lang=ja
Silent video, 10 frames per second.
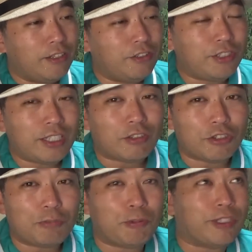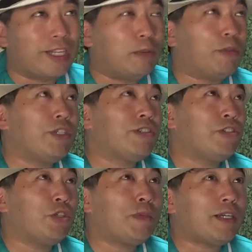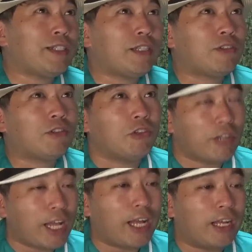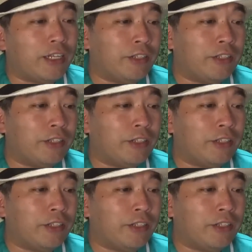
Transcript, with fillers: 11時50分からももいろクローバー Z が、